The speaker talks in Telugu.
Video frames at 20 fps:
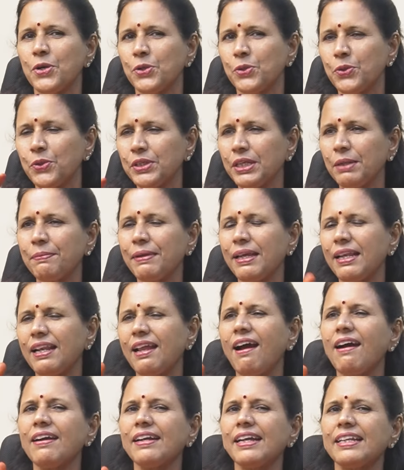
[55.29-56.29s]
కూటమి
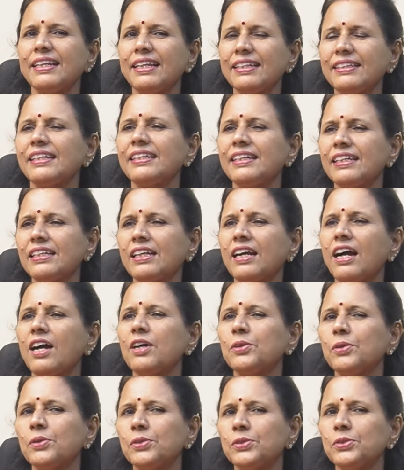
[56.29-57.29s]
ఎలాగైనా దగ్గర
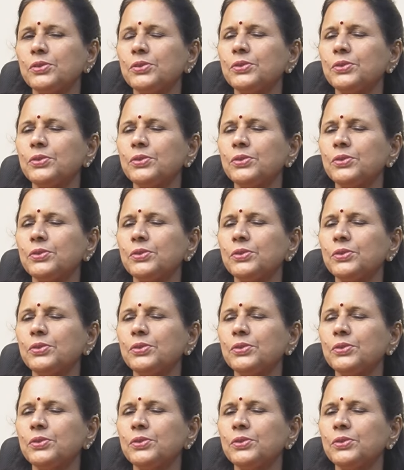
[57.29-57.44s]
కాకూడదు